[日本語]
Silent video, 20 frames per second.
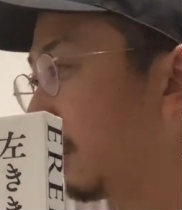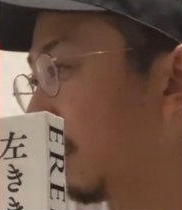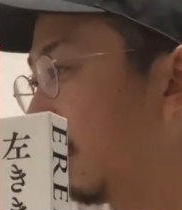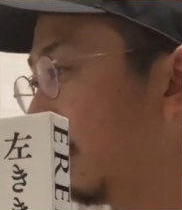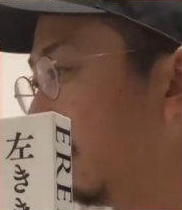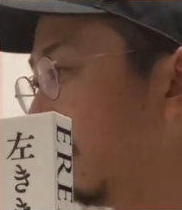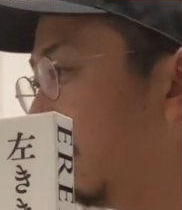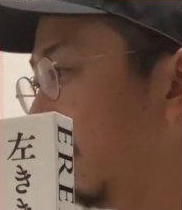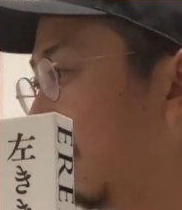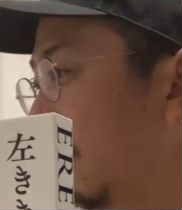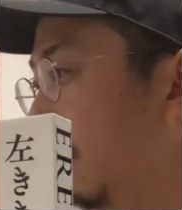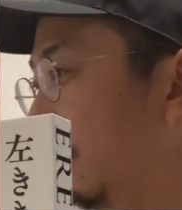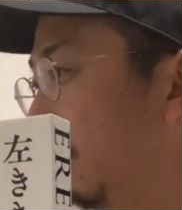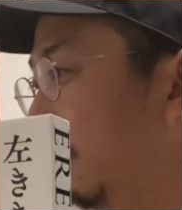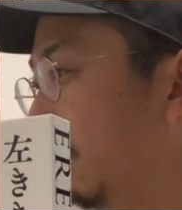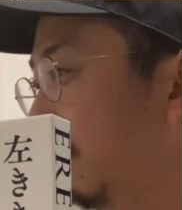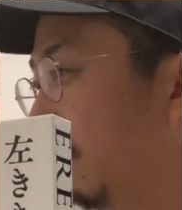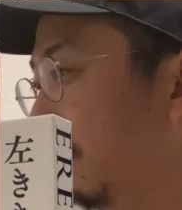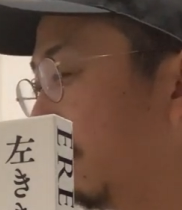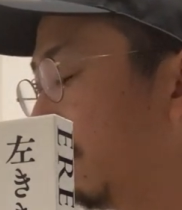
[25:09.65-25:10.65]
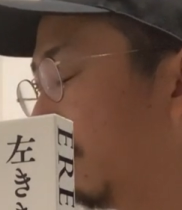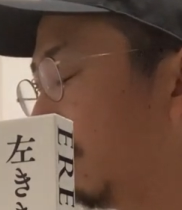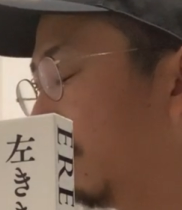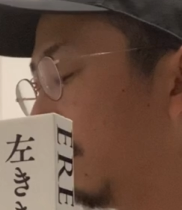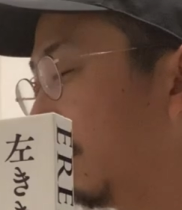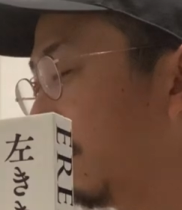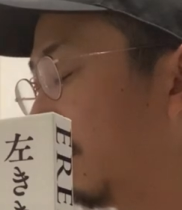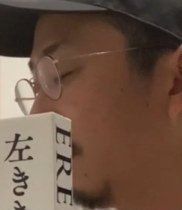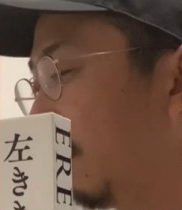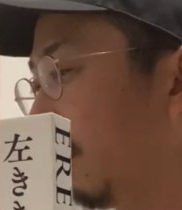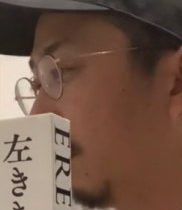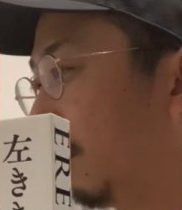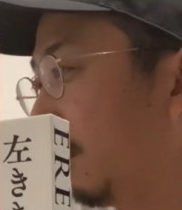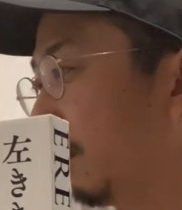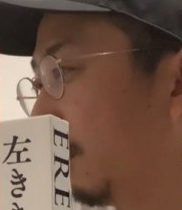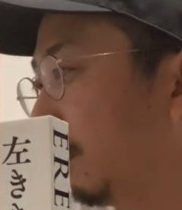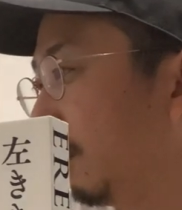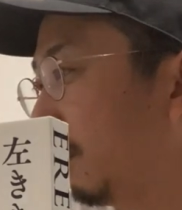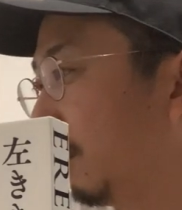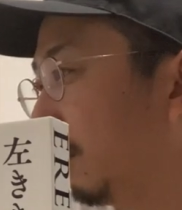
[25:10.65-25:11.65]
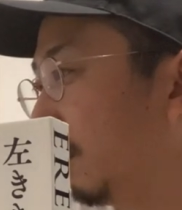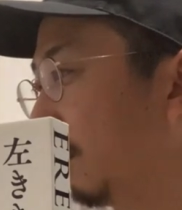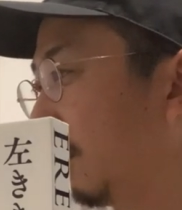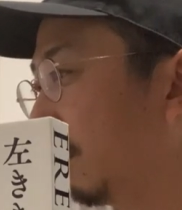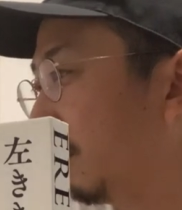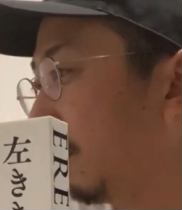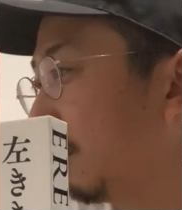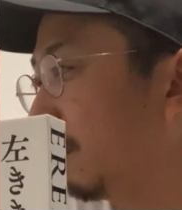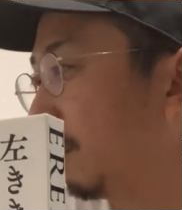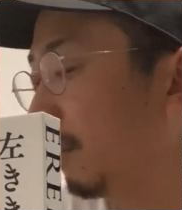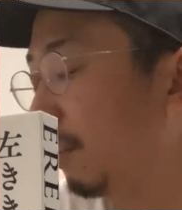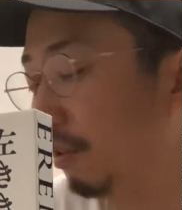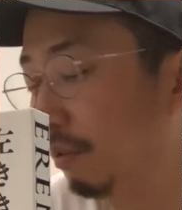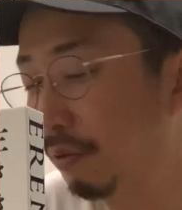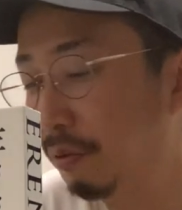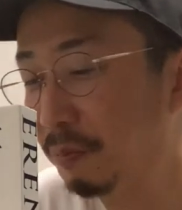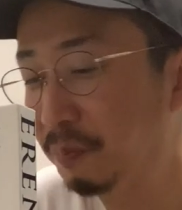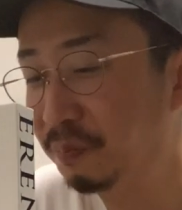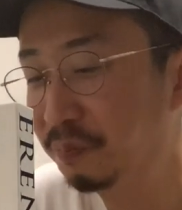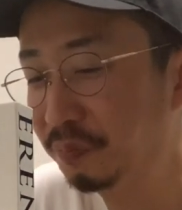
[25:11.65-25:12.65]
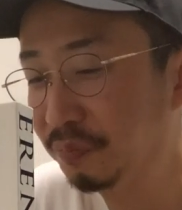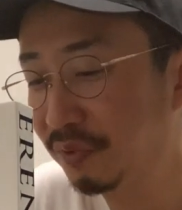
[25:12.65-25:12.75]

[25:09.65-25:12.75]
3連休って知らなかったんですけど、